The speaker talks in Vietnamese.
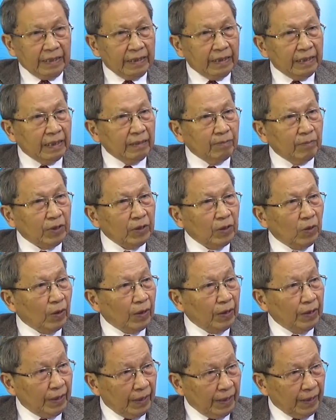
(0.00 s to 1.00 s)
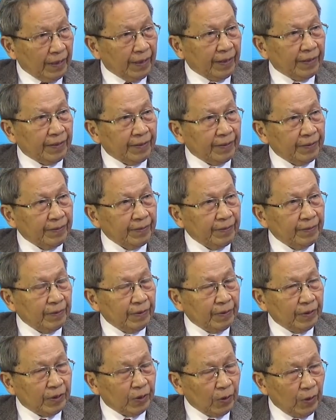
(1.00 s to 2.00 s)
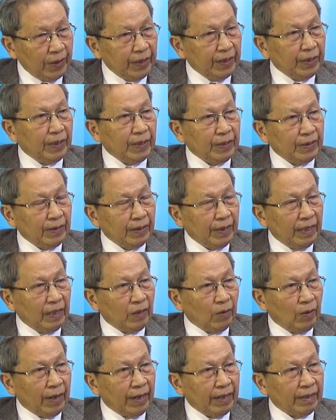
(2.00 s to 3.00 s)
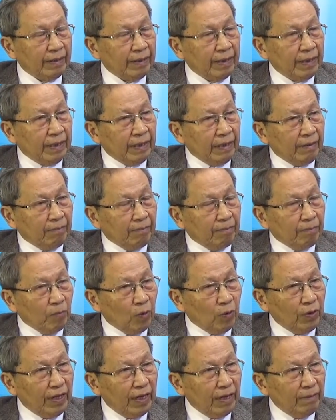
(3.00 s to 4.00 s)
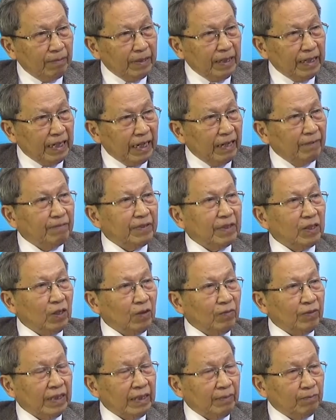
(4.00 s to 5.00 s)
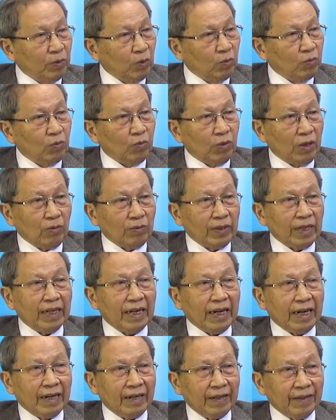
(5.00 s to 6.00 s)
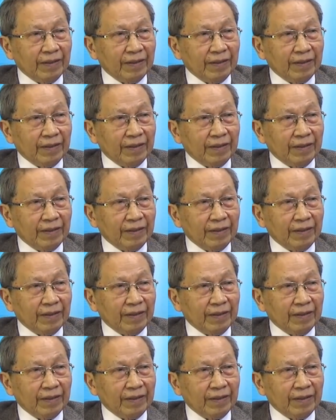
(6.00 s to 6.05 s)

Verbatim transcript: như một ngọn lửa soi đường cho nhân loại bốn năm nghìn năm vừa rồi và tiếp tục của đấu tranh này.